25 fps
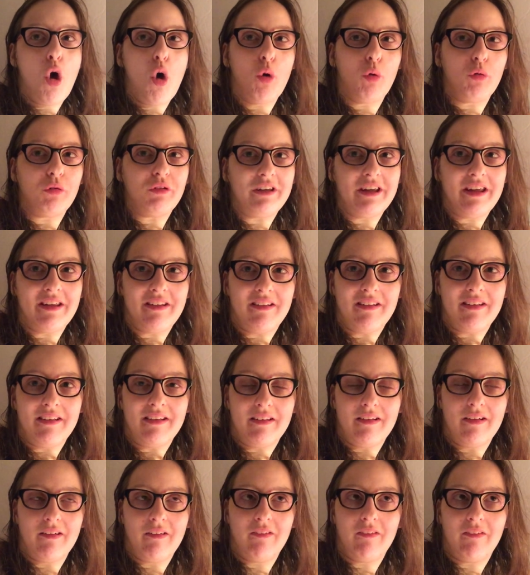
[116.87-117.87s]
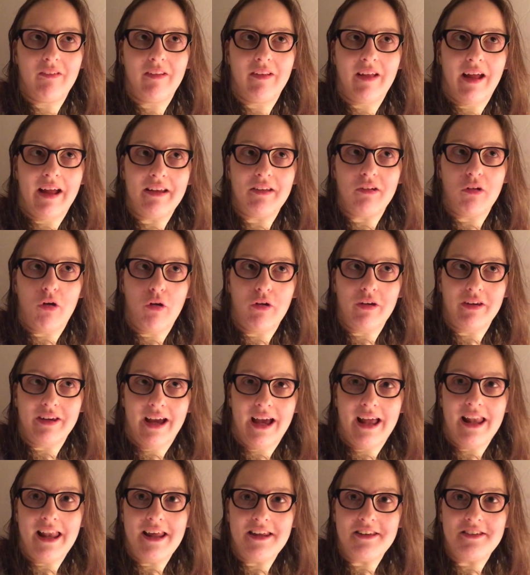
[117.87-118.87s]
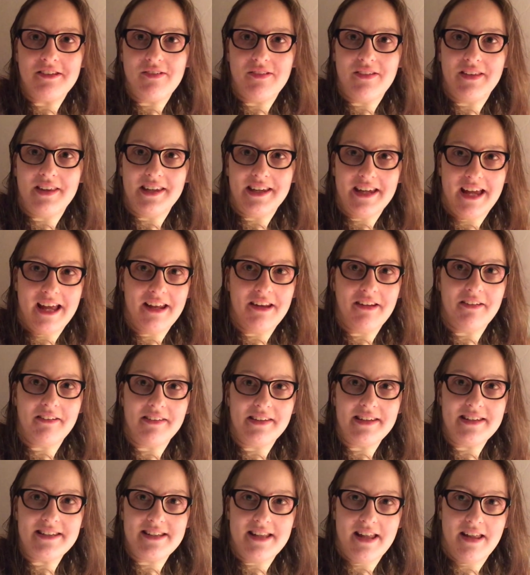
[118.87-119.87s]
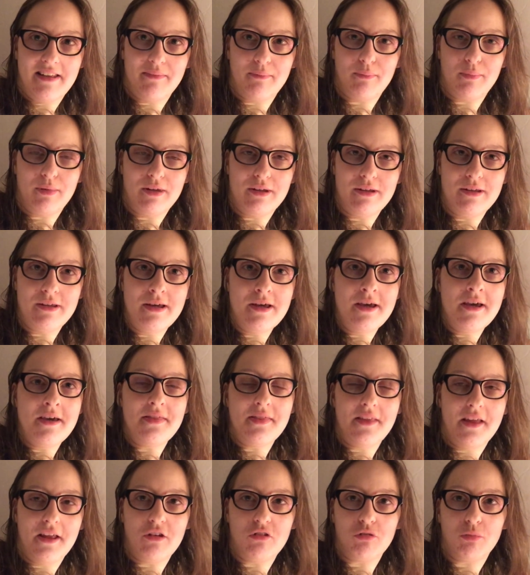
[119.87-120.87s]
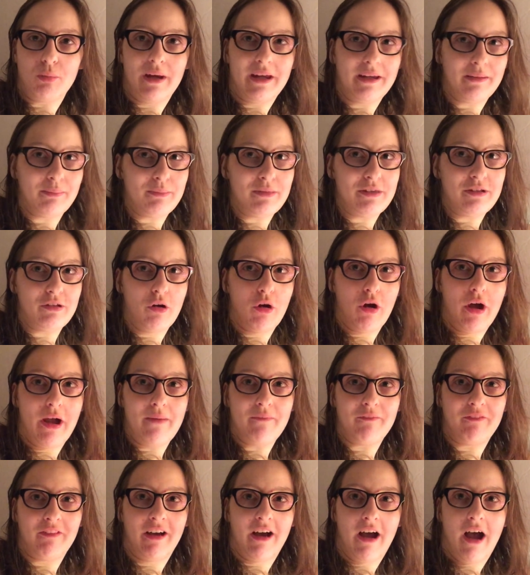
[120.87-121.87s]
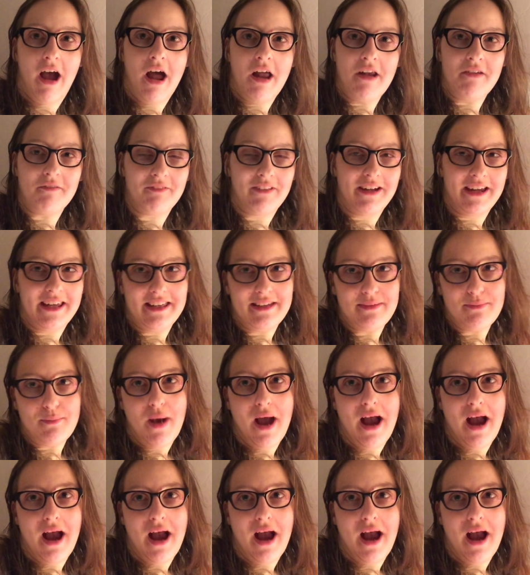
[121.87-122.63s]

und ihr äh, seid euch relativ sicher, dass ich das bin, dann sprecht mich doch einfach an, weil ich